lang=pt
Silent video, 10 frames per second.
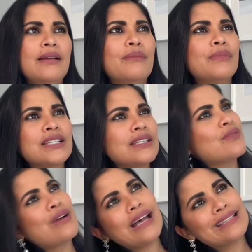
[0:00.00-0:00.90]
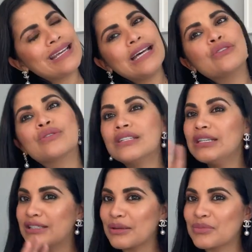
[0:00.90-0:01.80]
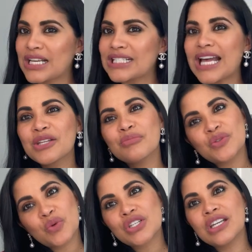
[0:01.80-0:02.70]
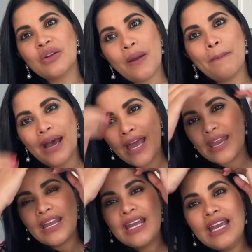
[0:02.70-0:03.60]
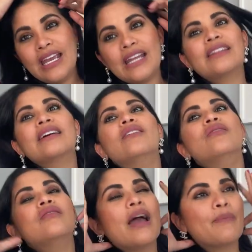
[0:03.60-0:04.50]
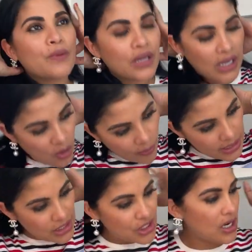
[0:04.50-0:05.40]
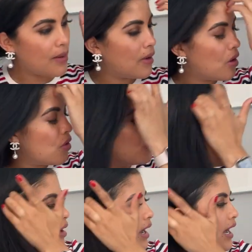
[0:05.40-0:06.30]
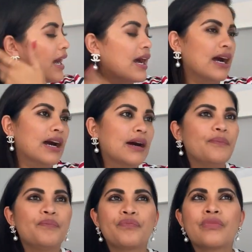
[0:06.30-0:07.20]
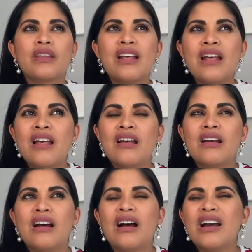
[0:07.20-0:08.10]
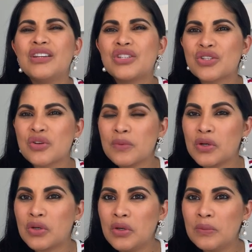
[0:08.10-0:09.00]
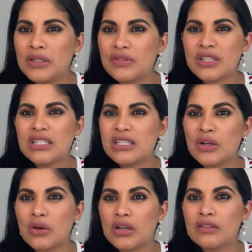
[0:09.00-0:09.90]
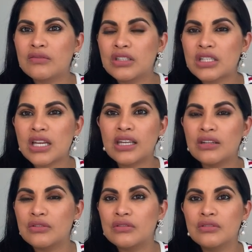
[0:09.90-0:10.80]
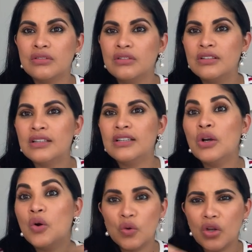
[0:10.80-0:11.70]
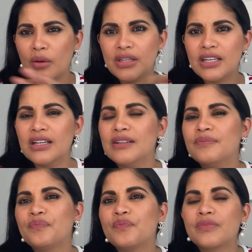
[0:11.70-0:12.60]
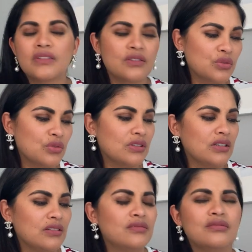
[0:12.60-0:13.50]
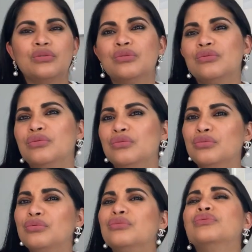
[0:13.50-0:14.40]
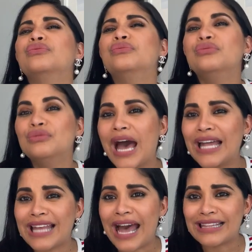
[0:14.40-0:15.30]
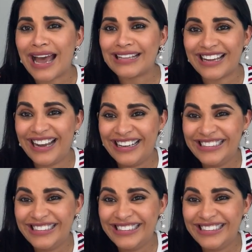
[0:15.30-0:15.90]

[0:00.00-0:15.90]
Mas vocês são casados? Sim, somos casados, mas o Oxin não é pai. Então é porque, como eles chamam. Uh... Ai, gente, como que é o nome? Esqueci agora. Vou deixar aqui não. O nome da. Do, do, do, do, do, do, do, da, da, da, da,